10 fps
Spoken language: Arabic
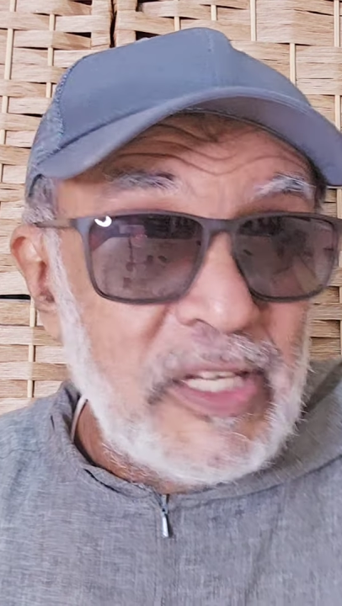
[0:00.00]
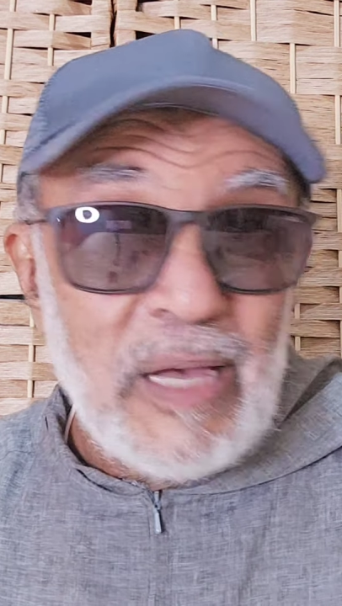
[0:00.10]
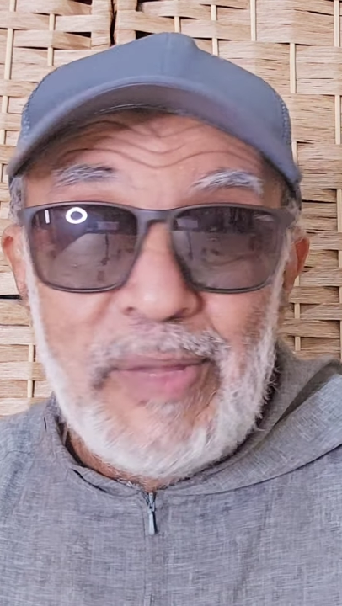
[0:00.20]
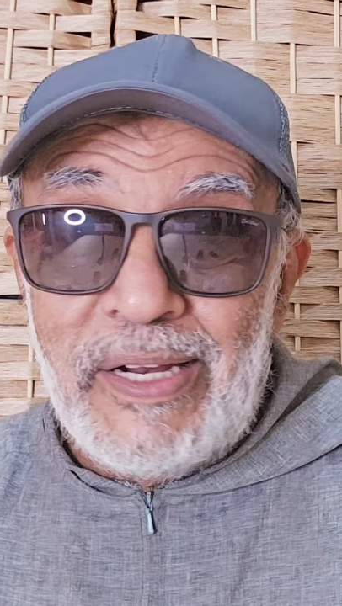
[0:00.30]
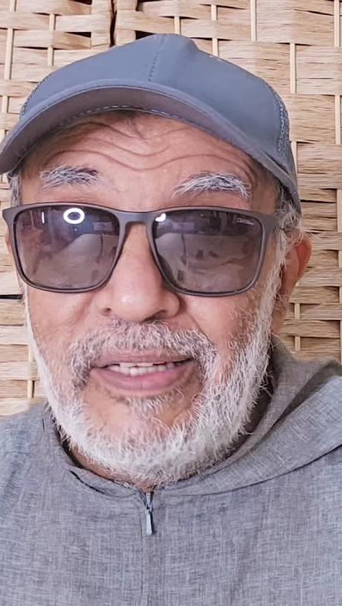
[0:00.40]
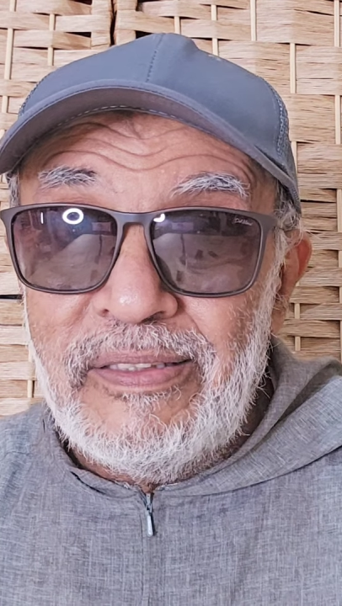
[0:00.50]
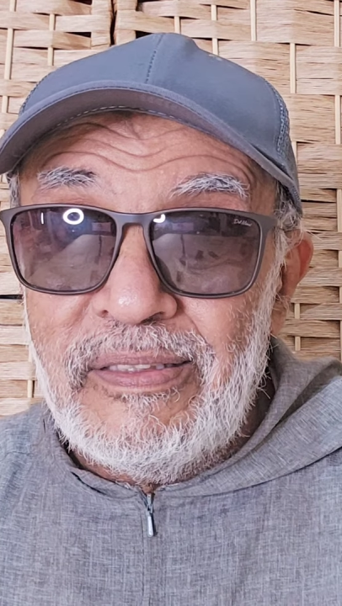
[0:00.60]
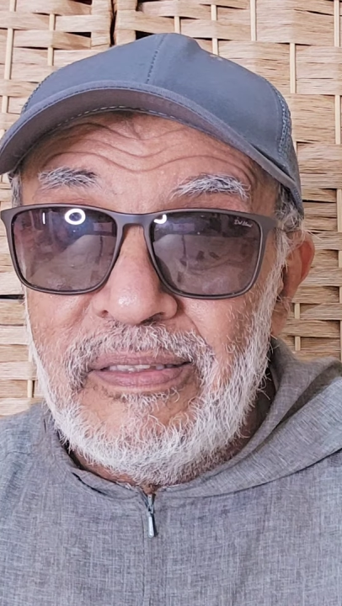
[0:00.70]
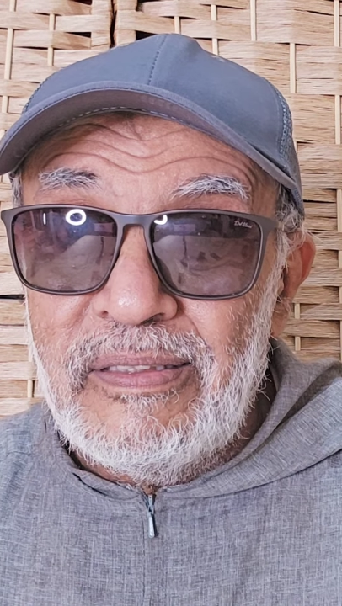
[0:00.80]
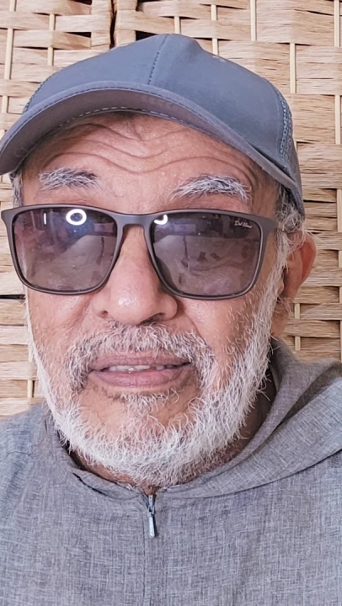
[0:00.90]
كاميرات
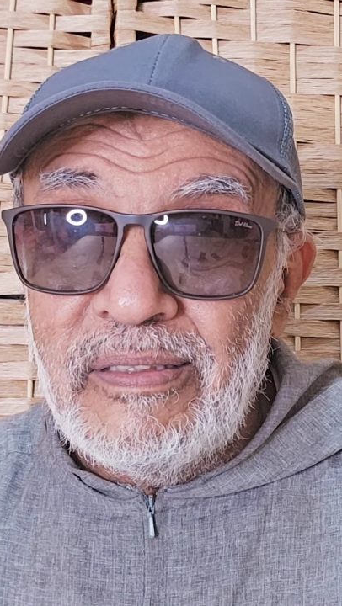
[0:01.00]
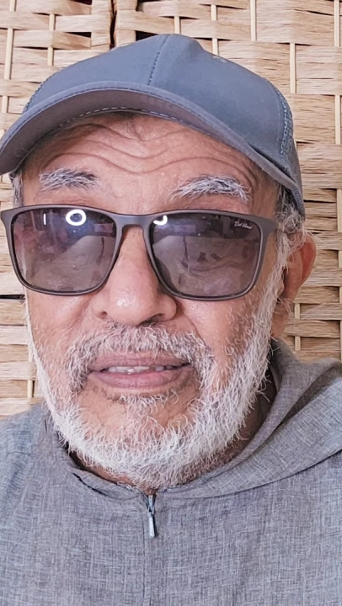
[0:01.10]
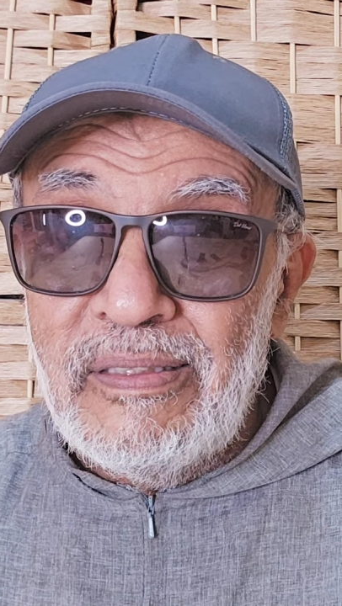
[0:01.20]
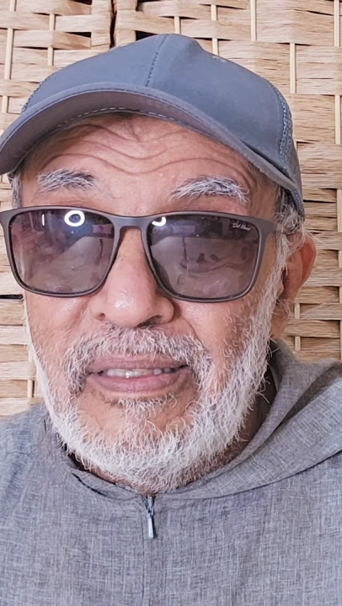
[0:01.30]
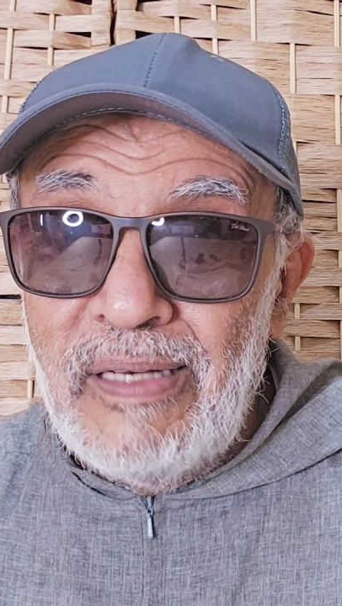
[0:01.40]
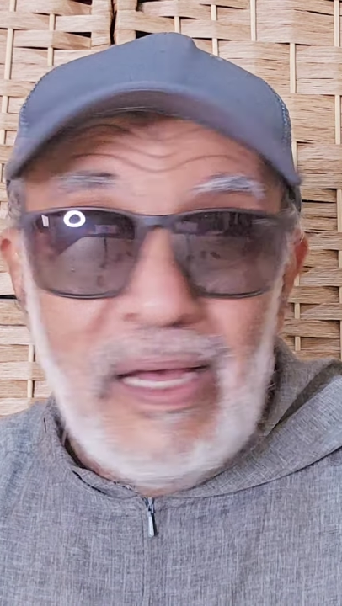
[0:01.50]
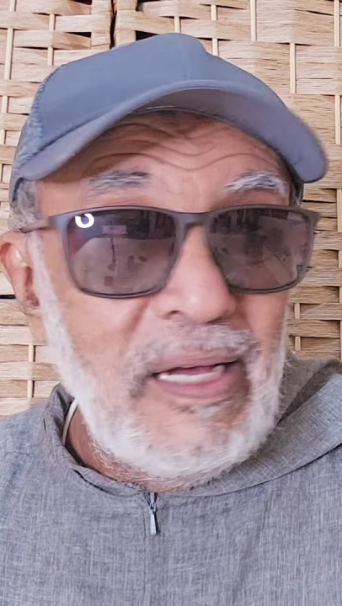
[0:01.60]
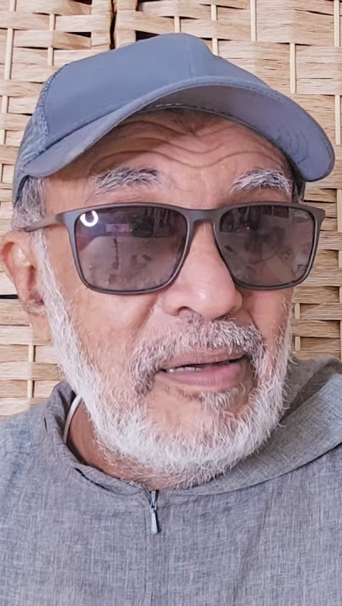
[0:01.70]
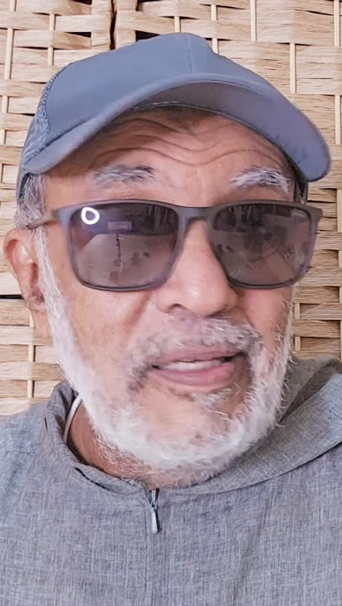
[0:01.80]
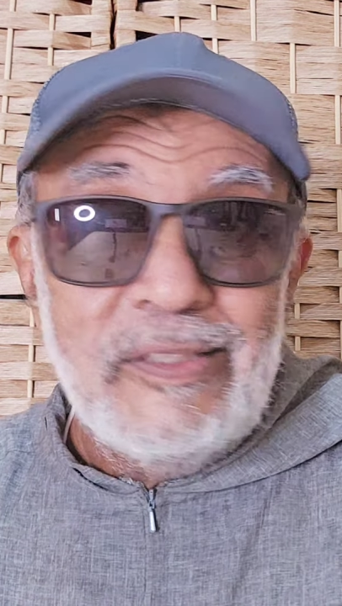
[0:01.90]

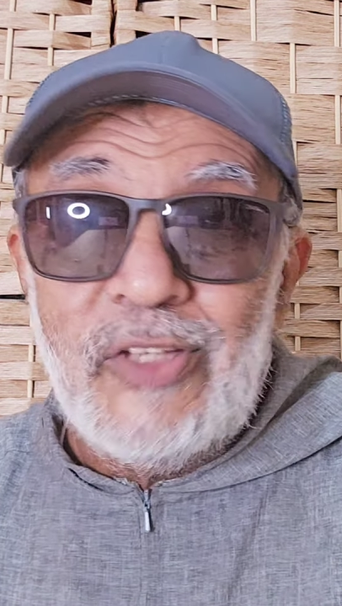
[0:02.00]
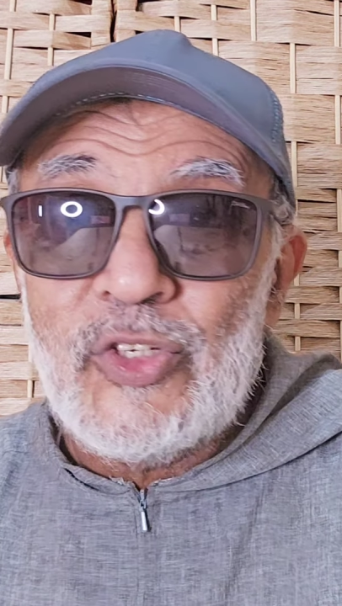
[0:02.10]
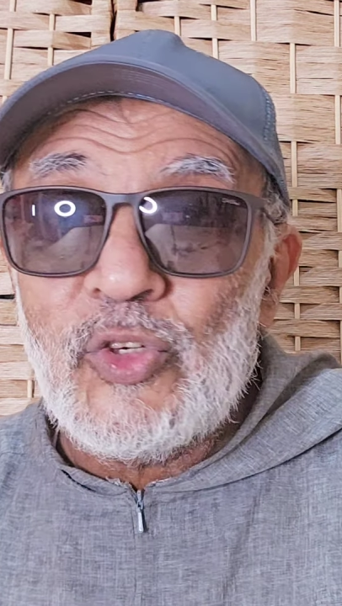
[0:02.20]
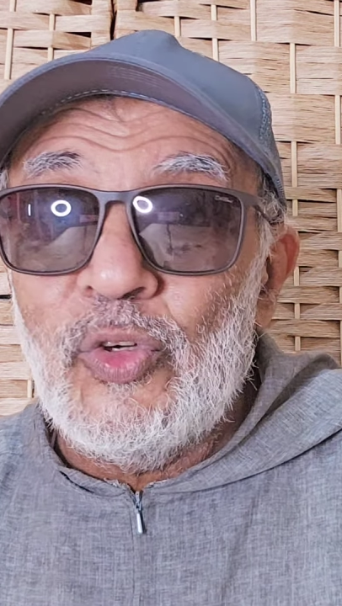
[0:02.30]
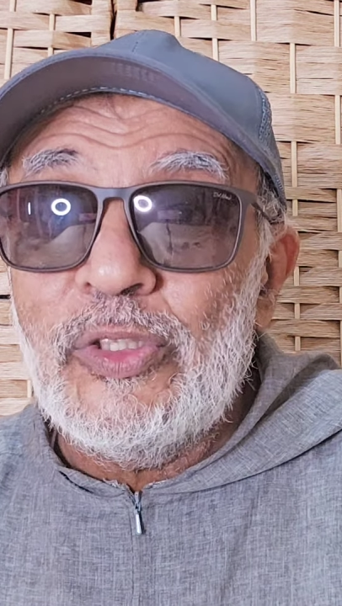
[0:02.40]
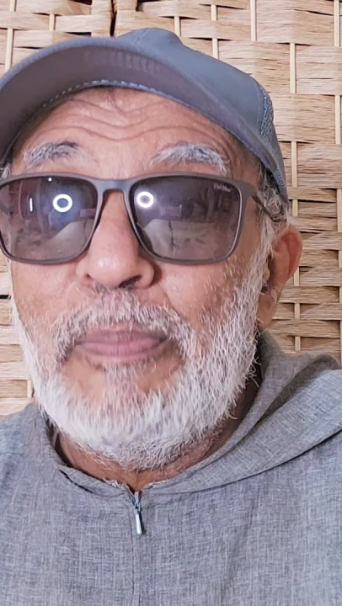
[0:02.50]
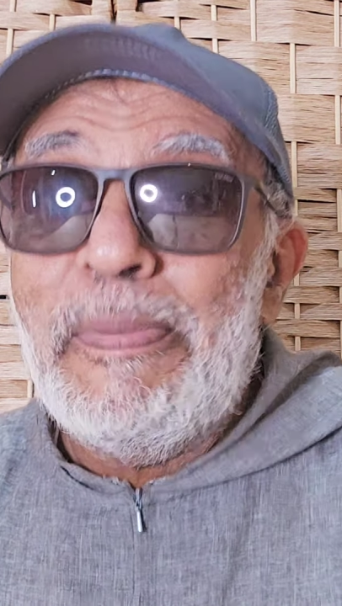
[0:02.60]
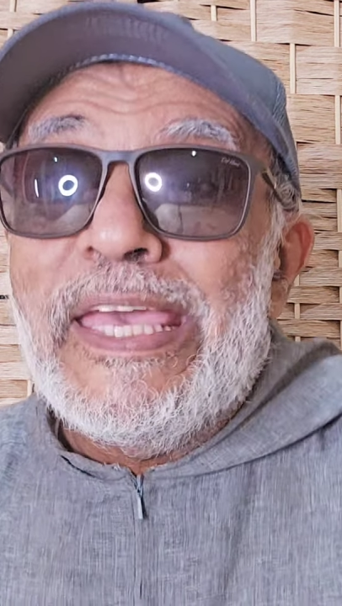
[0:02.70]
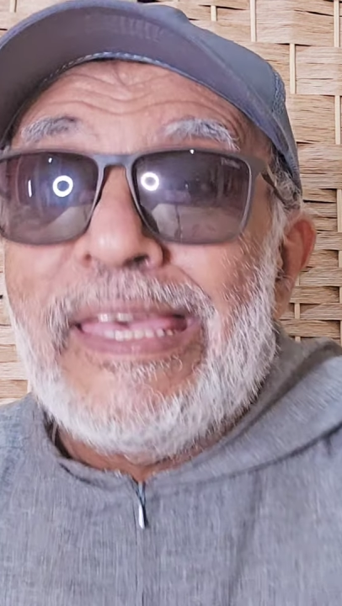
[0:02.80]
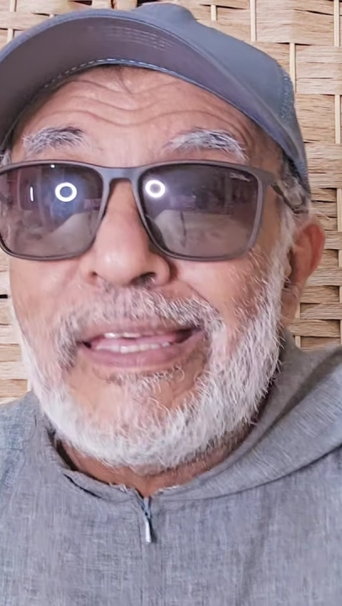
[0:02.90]
لا تسقط
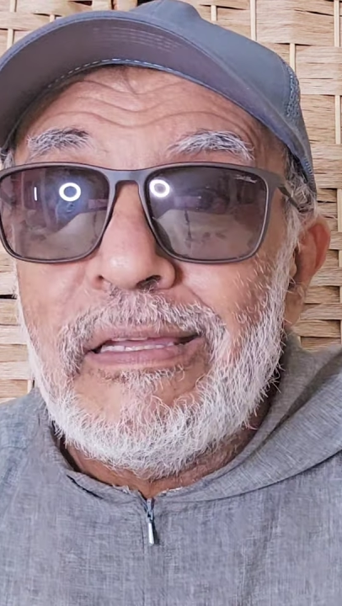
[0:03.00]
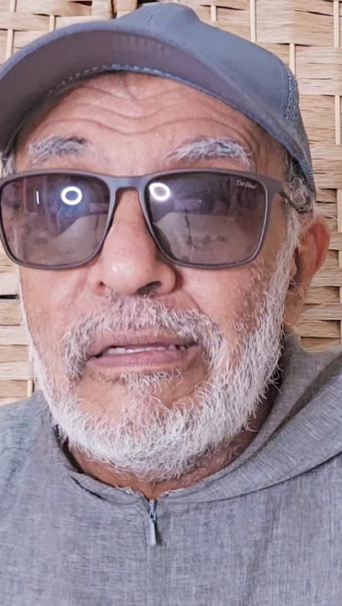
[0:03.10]
به